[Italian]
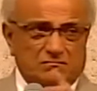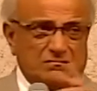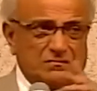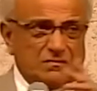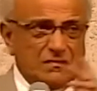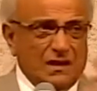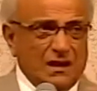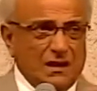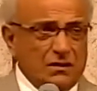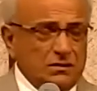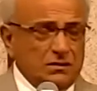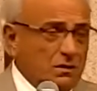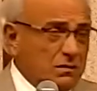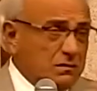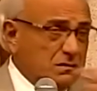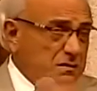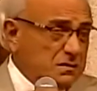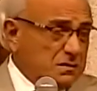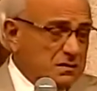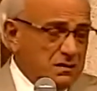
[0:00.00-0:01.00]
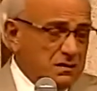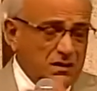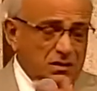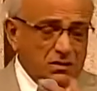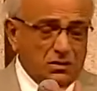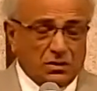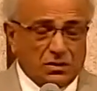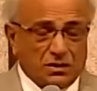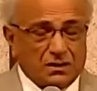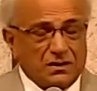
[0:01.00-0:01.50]
non in
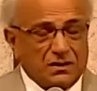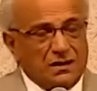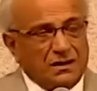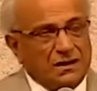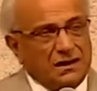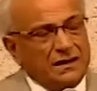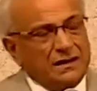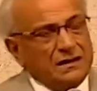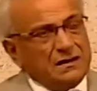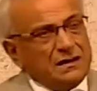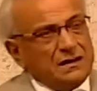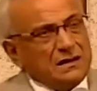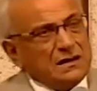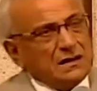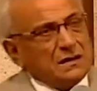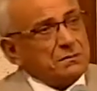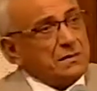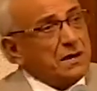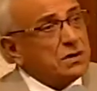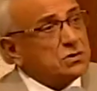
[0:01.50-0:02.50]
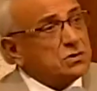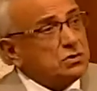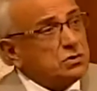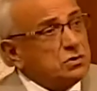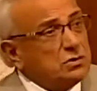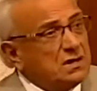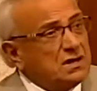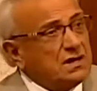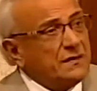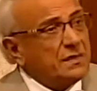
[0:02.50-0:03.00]
ordine, ma
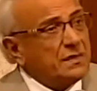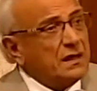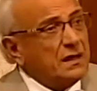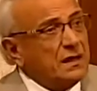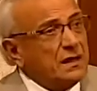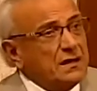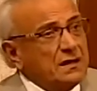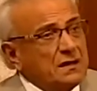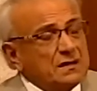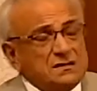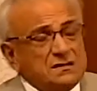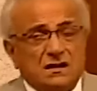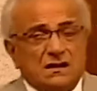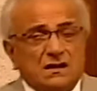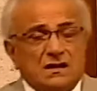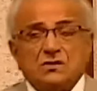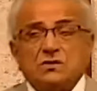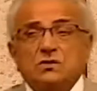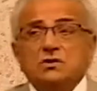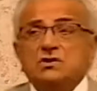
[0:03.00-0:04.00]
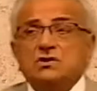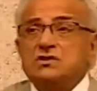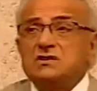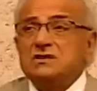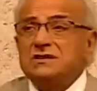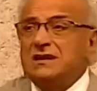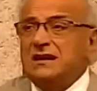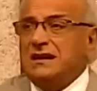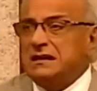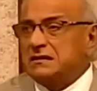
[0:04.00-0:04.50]
Giuda si era
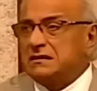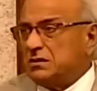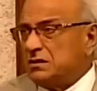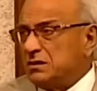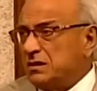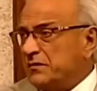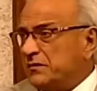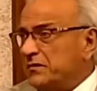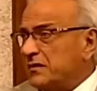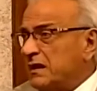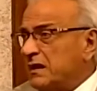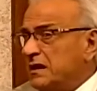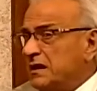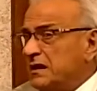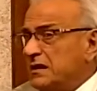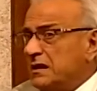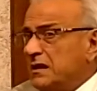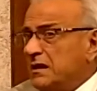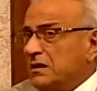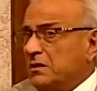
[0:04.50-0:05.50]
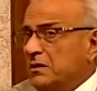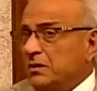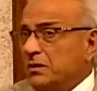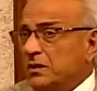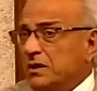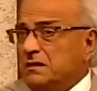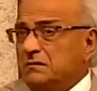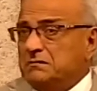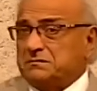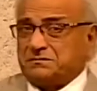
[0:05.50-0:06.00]
suicidato.
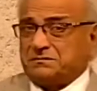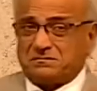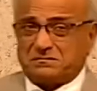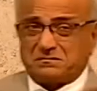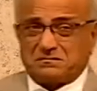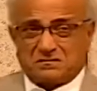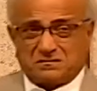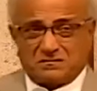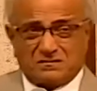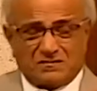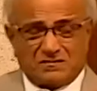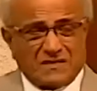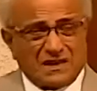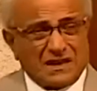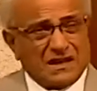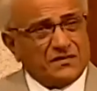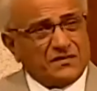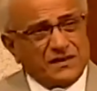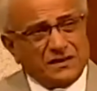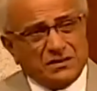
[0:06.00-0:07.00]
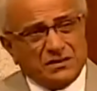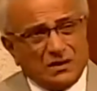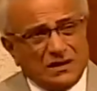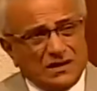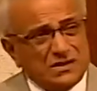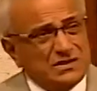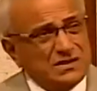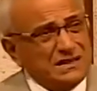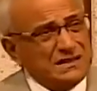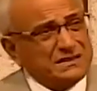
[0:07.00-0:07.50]
Lui ha fatto la
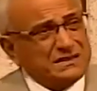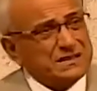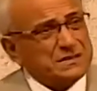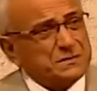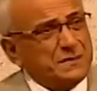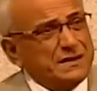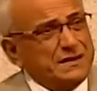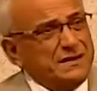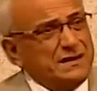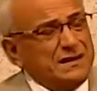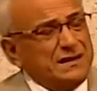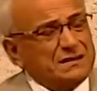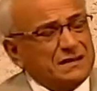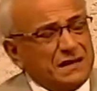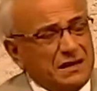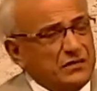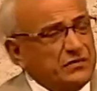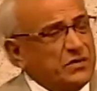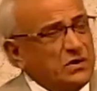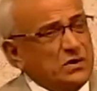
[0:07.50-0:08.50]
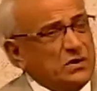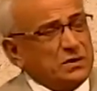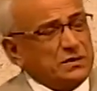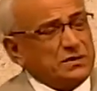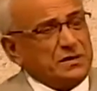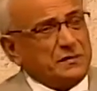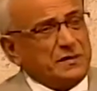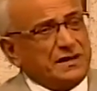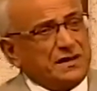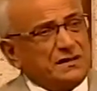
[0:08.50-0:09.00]
scelta sbagliata, il figliol di
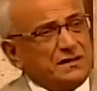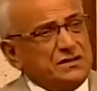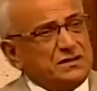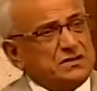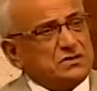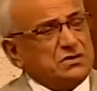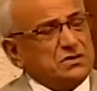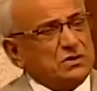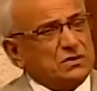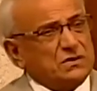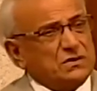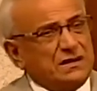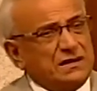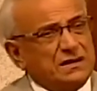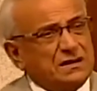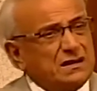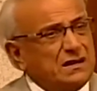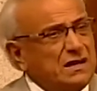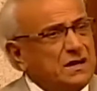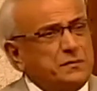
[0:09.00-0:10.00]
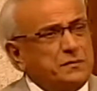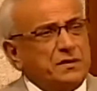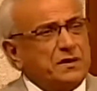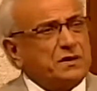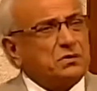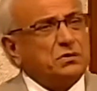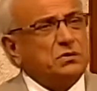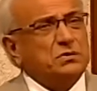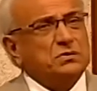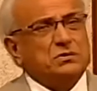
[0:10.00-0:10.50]
perdizione è
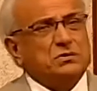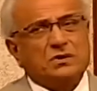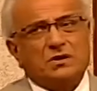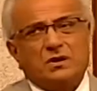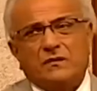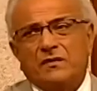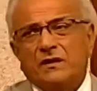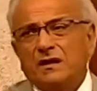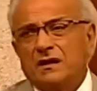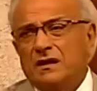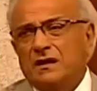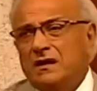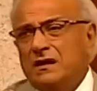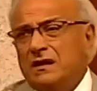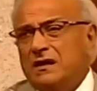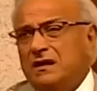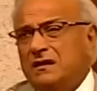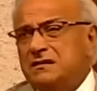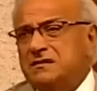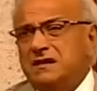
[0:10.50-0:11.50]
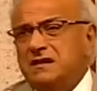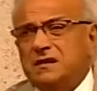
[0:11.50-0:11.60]
perduto, è,